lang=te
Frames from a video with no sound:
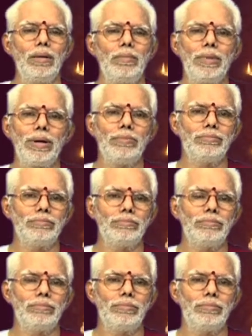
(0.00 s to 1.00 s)
మనం
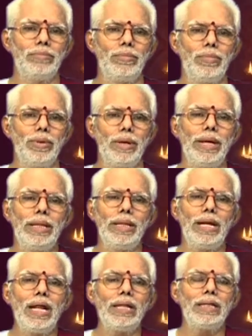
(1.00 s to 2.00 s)

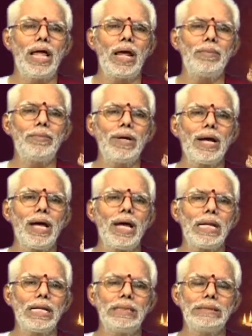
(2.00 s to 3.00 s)
ఏదైనా ధార్మిక
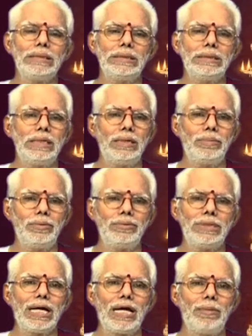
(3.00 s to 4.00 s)
కార్యం చేసేటప్పుడు
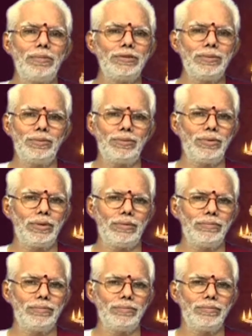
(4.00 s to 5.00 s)
సంకల్పం
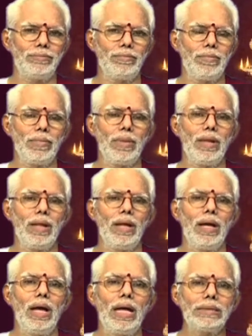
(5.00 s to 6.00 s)
చెప్తుంటాం
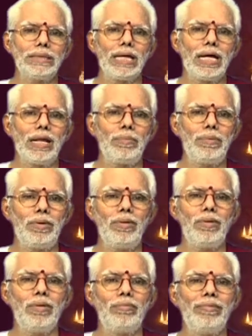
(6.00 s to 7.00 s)
ఆ
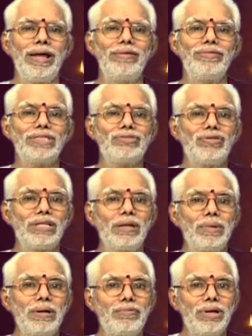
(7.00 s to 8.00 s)
సంకల్పంలో వైవస్వత
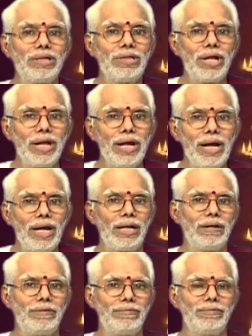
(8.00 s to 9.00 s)
మన్వంతరి
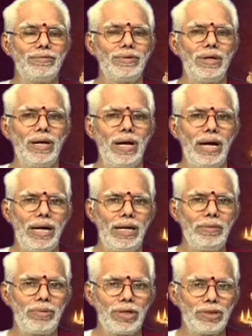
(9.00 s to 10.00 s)
అంటాం
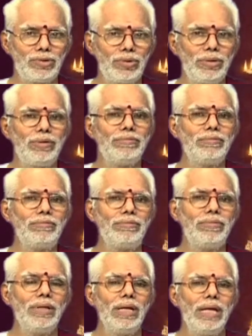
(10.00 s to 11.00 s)
అంటే ప్రస్తుతం
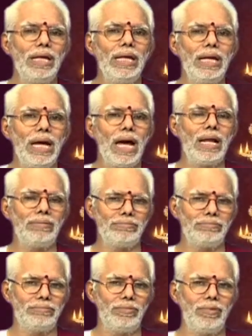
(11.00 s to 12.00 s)
ఈ కాలం
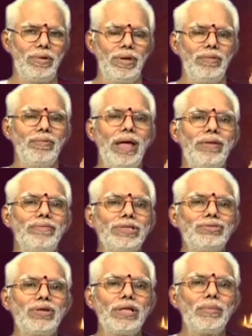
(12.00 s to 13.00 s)

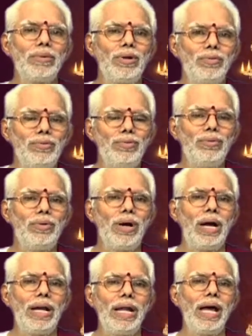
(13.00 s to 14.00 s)
వైవస్వత మనువు
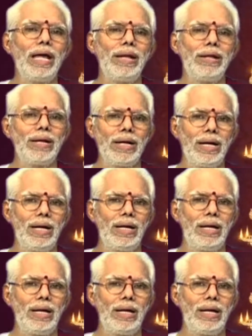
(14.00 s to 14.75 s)
అనే ఆయన యొక్క